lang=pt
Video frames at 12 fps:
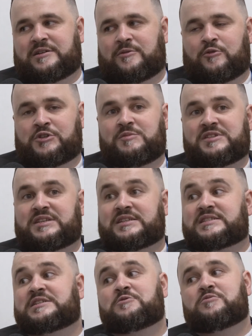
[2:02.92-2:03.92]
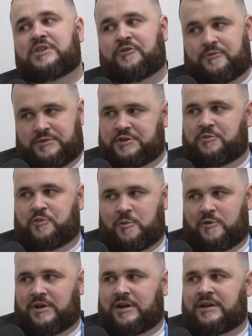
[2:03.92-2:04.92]
otimização da função
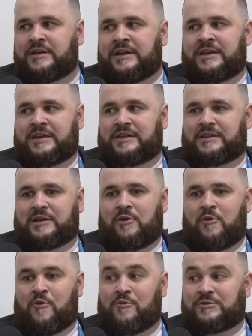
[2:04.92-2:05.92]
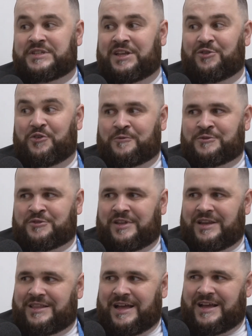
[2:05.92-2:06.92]
pulmonar. Então é o conceito de
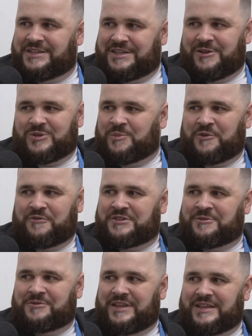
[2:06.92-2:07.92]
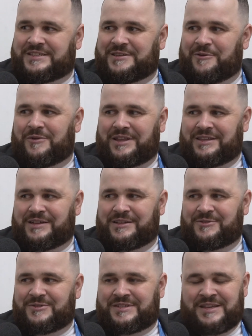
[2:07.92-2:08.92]
funcionalidade que a nossa profissão tem há 50
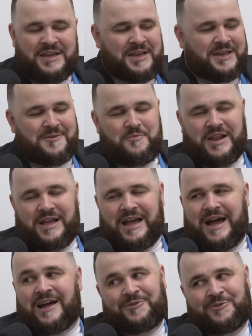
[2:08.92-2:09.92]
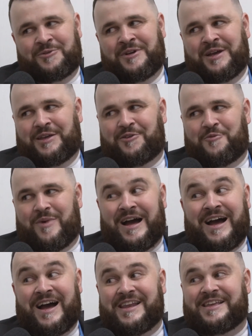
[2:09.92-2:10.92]
anos empregado em uma
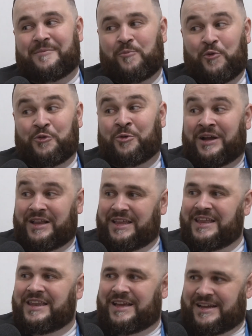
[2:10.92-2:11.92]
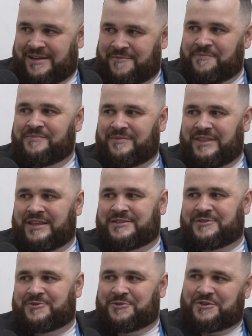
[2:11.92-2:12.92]
área muito clínica
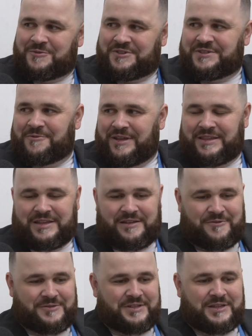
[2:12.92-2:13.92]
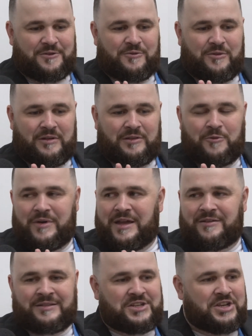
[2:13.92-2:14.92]
nesses últimos 50 anos. Então, não
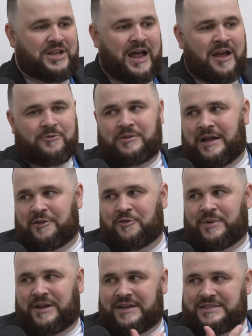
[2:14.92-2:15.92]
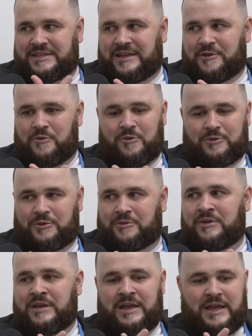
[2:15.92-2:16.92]
é tirar um lado para acrescentar o outro,
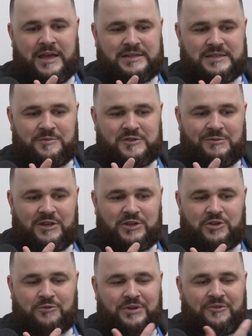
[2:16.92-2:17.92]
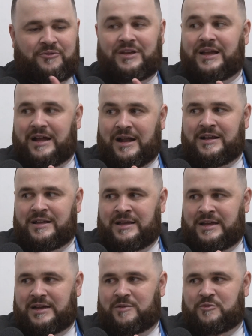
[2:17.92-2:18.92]
é simplesmente unificar
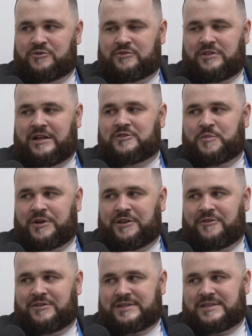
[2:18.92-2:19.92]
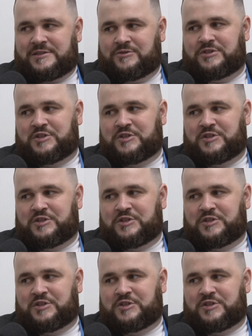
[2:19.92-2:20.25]
ambos os lados para que a nossa ação seja